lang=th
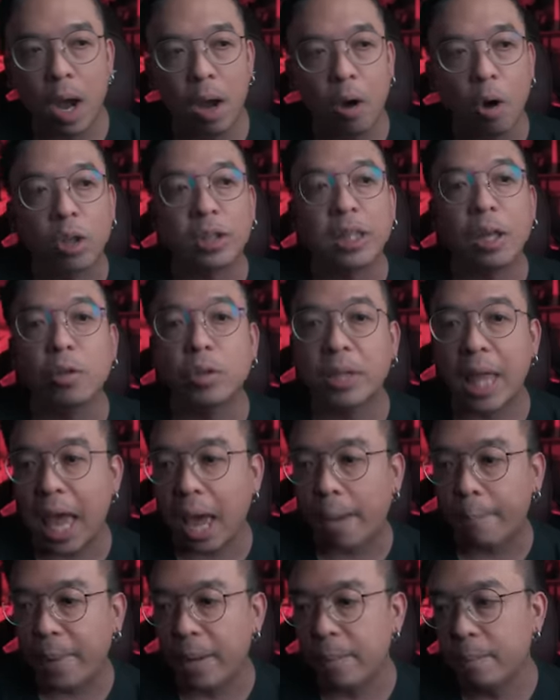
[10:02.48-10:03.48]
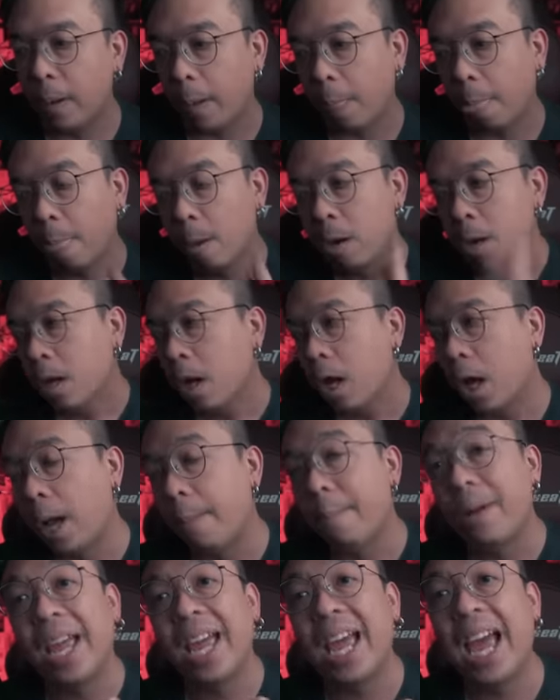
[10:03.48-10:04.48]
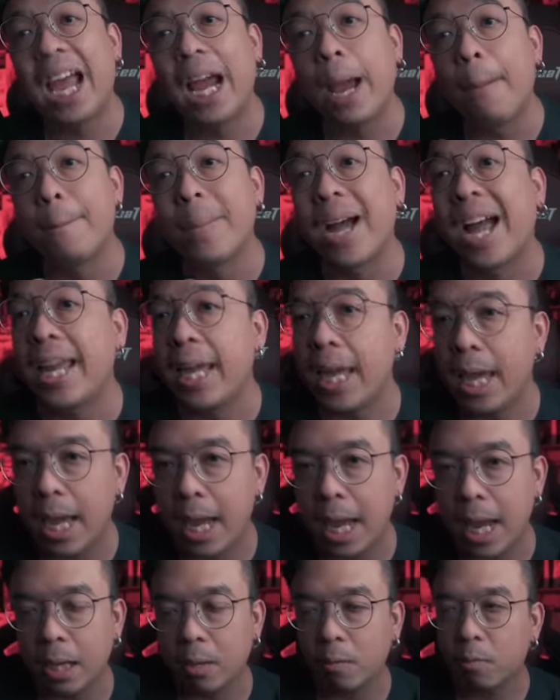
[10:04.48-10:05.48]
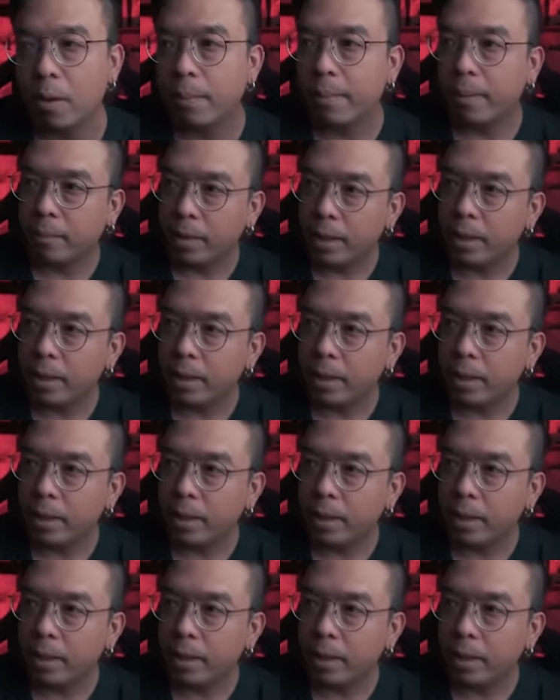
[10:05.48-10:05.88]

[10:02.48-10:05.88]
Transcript: ว่าหอแต๋วแตกเป็นเหมือนคล้ายๆกับหมายเหตุว่าแบบ